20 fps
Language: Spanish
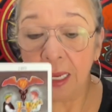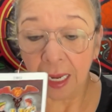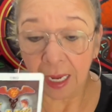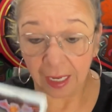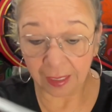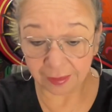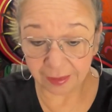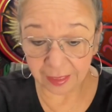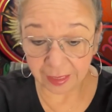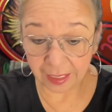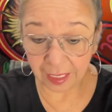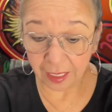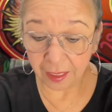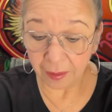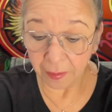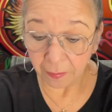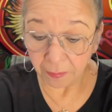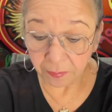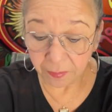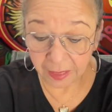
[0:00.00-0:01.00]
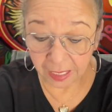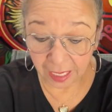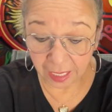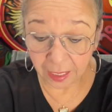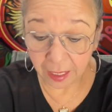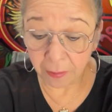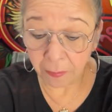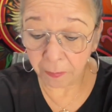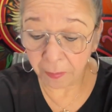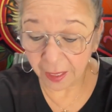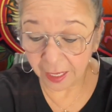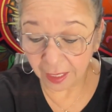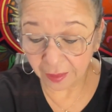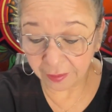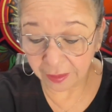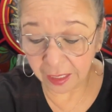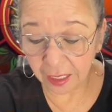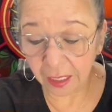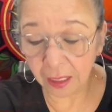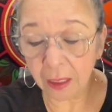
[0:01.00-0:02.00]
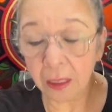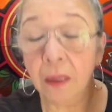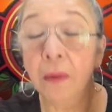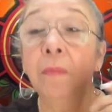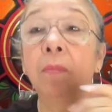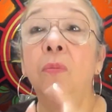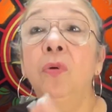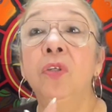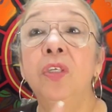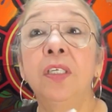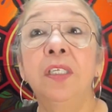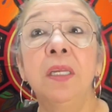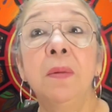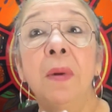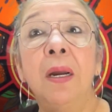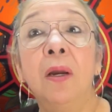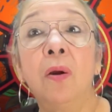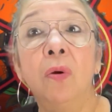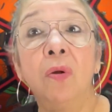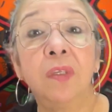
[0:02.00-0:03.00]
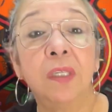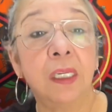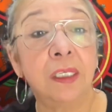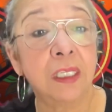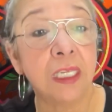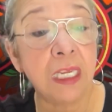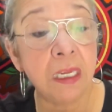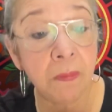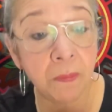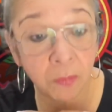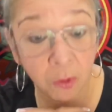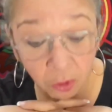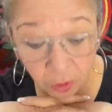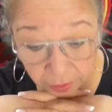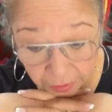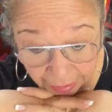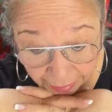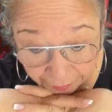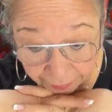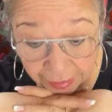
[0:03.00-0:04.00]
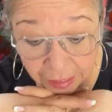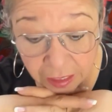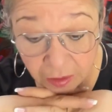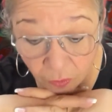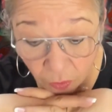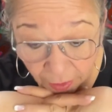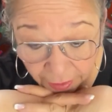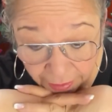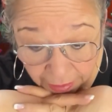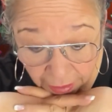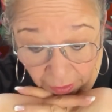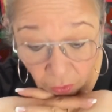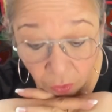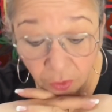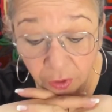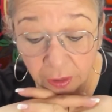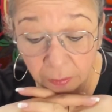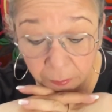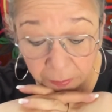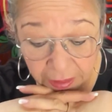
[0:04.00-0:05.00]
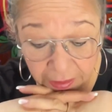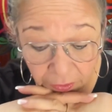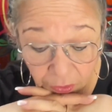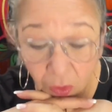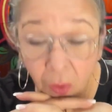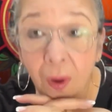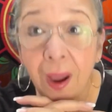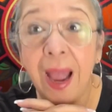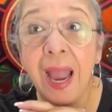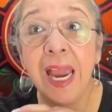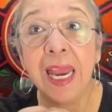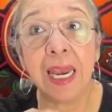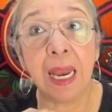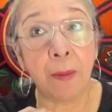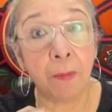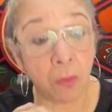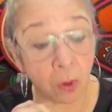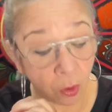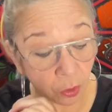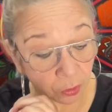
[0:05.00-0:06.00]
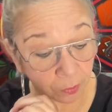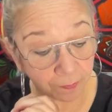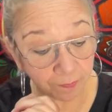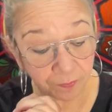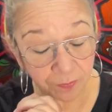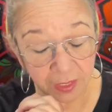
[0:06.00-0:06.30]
Así que vienen para ti muchísimas cosas importantes y buenas con respecto al amor.